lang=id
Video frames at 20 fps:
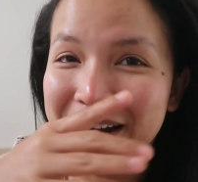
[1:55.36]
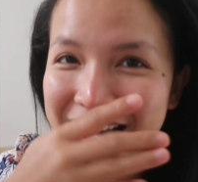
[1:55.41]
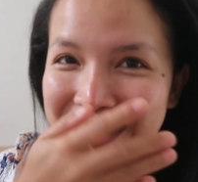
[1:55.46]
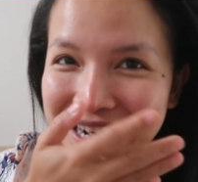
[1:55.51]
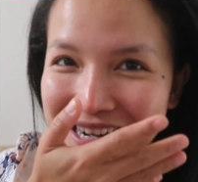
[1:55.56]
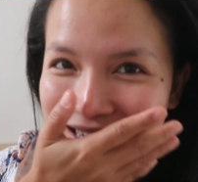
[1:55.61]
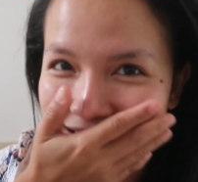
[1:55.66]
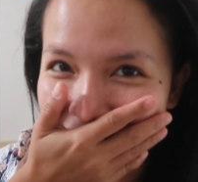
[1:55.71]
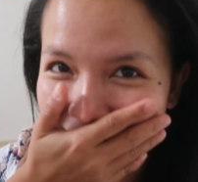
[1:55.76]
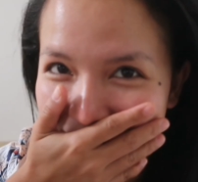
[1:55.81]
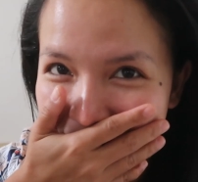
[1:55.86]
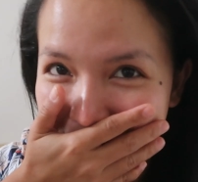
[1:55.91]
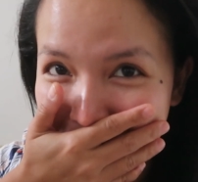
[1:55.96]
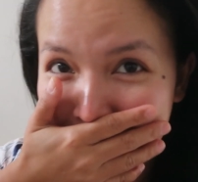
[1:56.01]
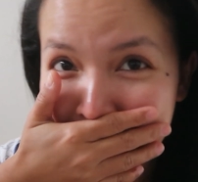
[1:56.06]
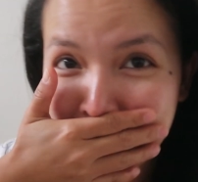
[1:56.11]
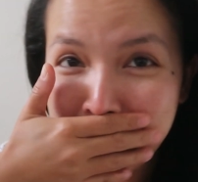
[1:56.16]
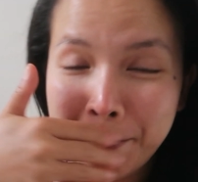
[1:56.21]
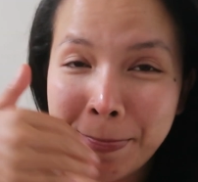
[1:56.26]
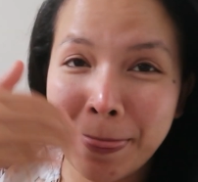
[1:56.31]
pernah dengar
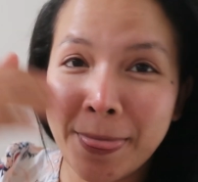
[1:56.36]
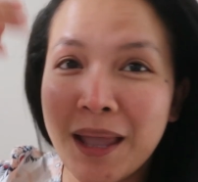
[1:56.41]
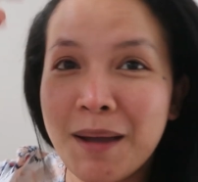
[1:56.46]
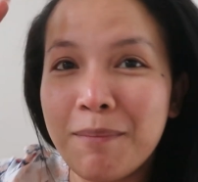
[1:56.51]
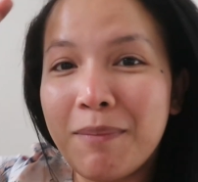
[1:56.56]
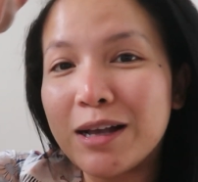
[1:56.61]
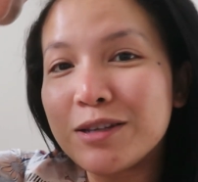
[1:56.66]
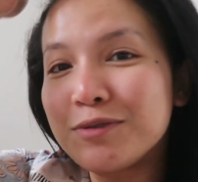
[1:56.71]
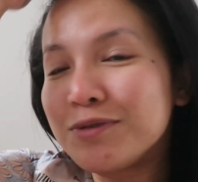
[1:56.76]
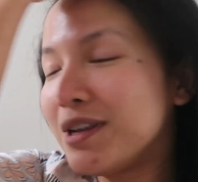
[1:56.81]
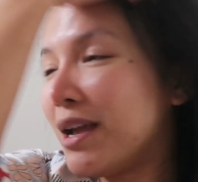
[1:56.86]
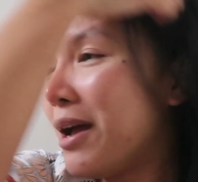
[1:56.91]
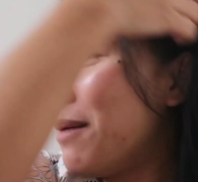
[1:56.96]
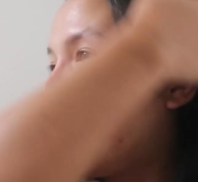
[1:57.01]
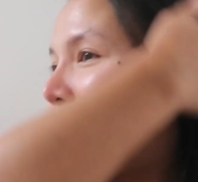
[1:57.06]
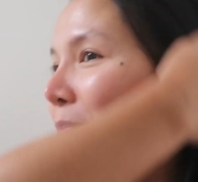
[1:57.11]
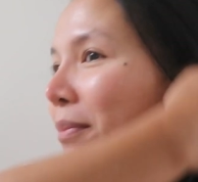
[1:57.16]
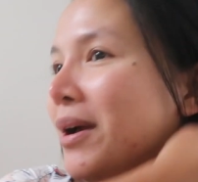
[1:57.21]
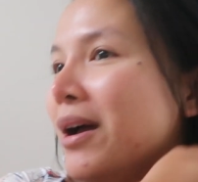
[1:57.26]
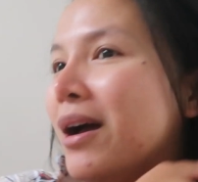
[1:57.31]
maksudnya
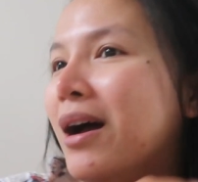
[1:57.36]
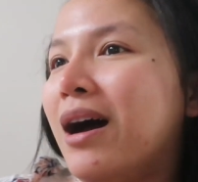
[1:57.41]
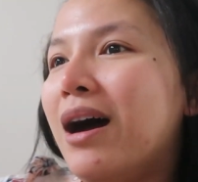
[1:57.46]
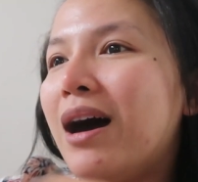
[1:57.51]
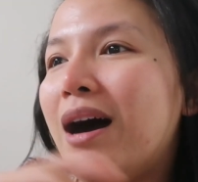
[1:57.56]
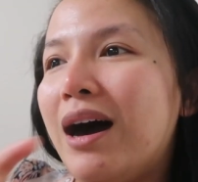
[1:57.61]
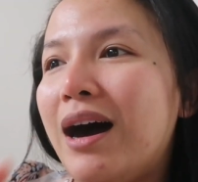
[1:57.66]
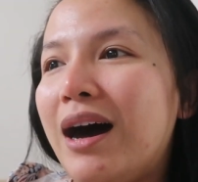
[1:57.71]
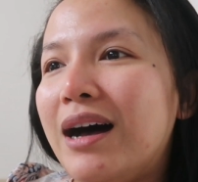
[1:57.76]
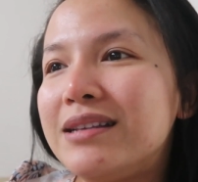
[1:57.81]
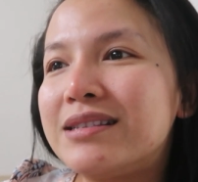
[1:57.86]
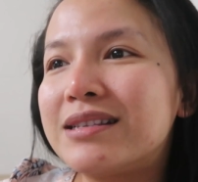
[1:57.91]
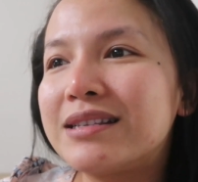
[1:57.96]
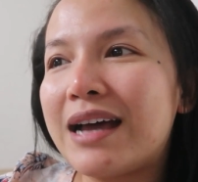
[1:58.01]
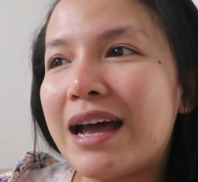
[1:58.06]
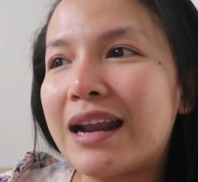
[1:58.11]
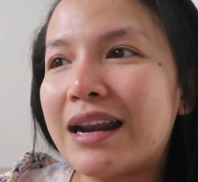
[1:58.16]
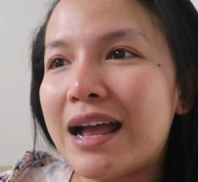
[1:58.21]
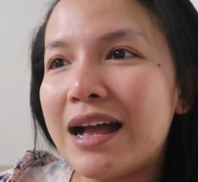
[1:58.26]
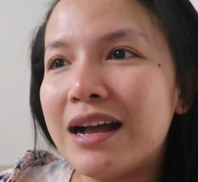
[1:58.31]
uh,
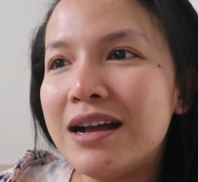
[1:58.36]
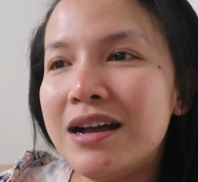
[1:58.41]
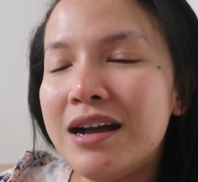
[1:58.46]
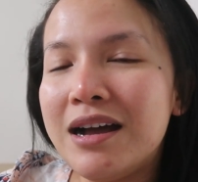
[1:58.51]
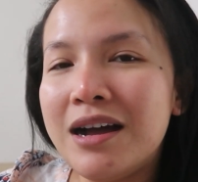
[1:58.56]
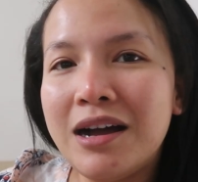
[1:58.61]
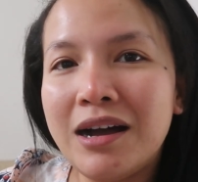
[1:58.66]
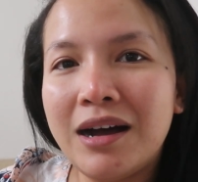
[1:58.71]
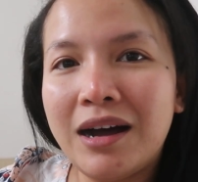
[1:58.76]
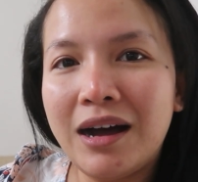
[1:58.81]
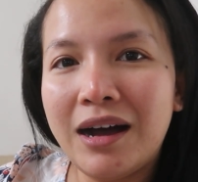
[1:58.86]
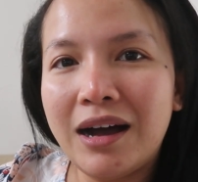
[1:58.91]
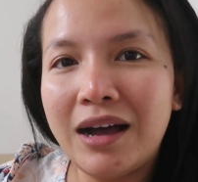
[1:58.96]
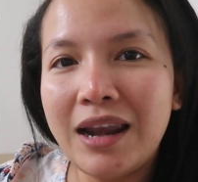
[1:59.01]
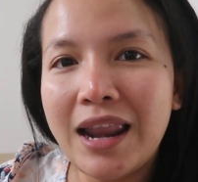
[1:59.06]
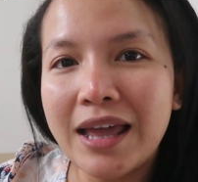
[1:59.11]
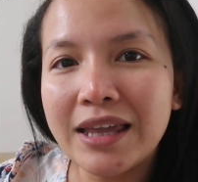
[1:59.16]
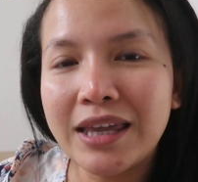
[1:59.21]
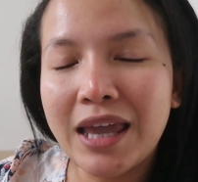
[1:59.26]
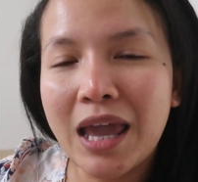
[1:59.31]
sekarang
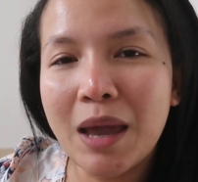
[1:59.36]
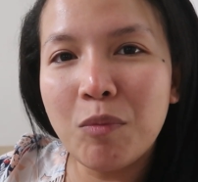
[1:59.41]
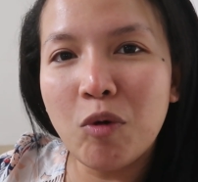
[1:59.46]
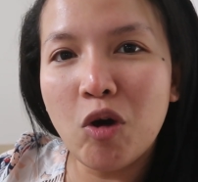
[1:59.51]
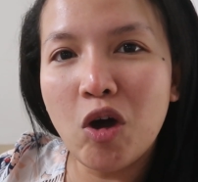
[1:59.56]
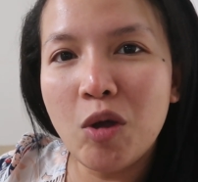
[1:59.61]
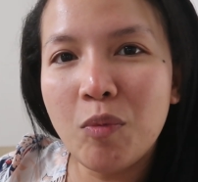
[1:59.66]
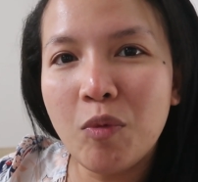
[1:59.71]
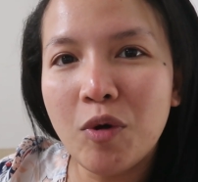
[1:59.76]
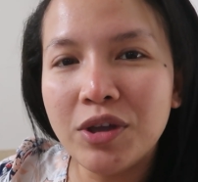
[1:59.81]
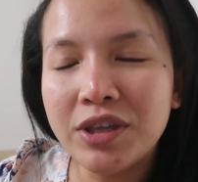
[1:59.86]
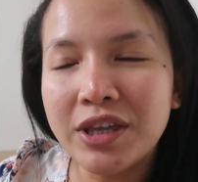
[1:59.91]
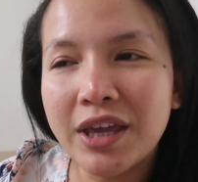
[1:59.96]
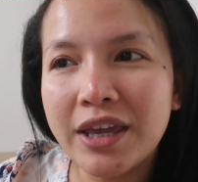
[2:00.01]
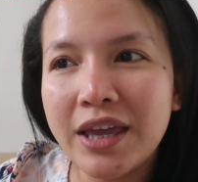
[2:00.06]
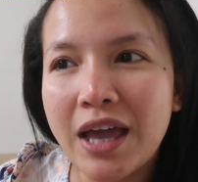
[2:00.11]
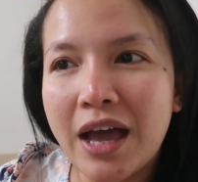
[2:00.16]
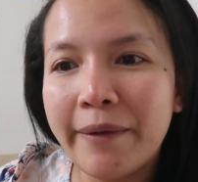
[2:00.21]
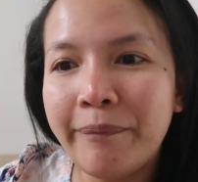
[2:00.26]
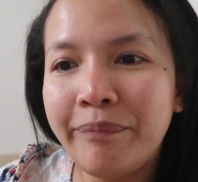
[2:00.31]
uh, lagi heboh-hebohnya
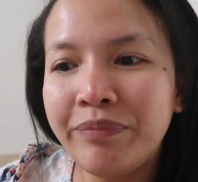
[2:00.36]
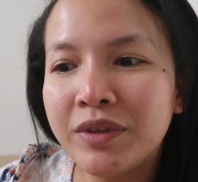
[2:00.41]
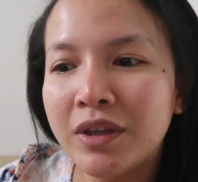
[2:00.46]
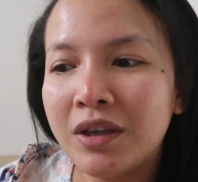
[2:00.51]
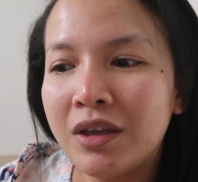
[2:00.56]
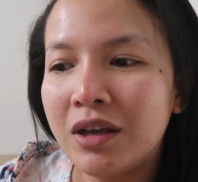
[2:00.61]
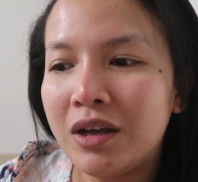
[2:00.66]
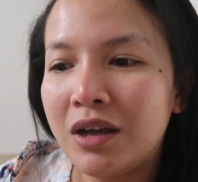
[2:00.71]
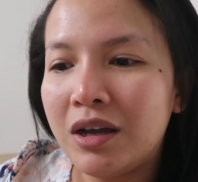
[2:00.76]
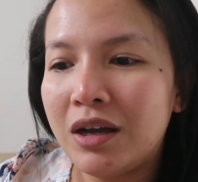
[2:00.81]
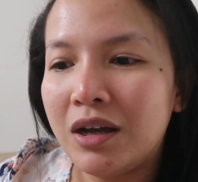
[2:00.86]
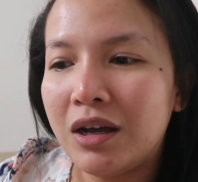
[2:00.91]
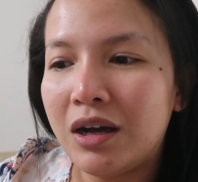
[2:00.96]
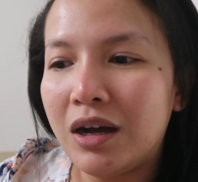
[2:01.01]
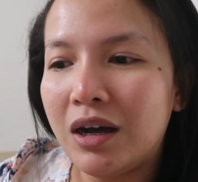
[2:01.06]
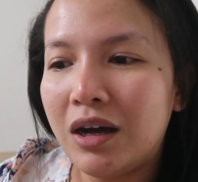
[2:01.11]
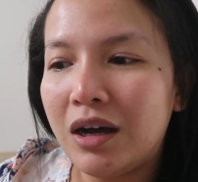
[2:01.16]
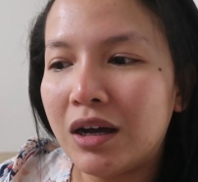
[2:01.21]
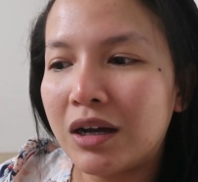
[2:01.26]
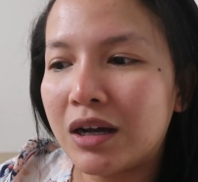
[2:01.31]
yang
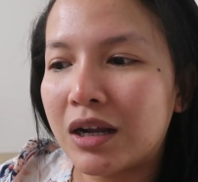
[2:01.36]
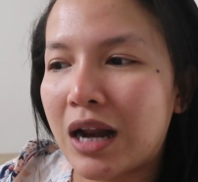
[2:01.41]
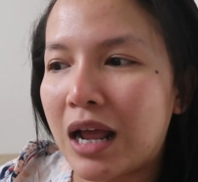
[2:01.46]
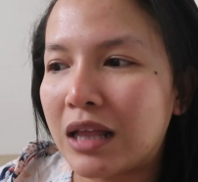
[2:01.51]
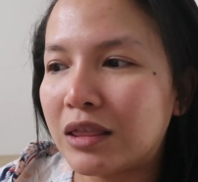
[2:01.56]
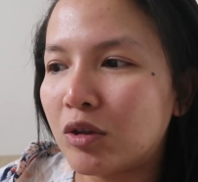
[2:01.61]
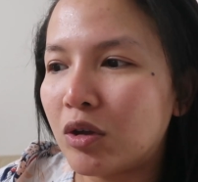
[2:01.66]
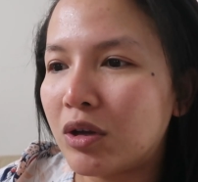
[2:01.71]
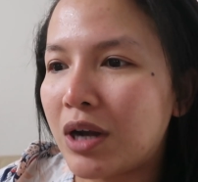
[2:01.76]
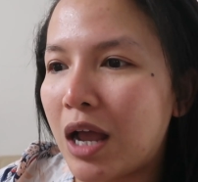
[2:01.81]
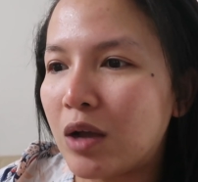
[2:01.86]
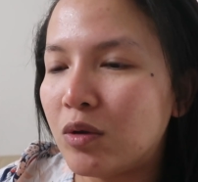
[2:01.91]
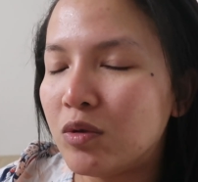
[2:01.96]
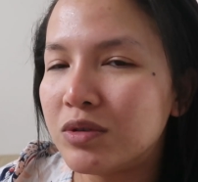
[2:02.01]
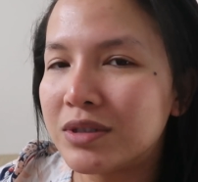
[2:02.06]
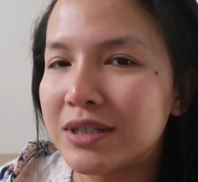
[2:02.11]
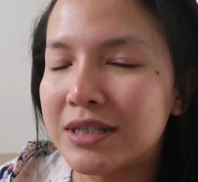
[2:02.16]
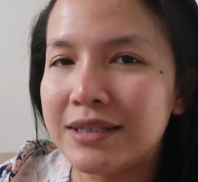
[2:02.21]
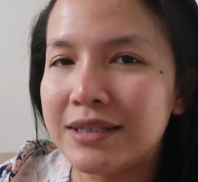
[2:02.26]
uh, keraton agung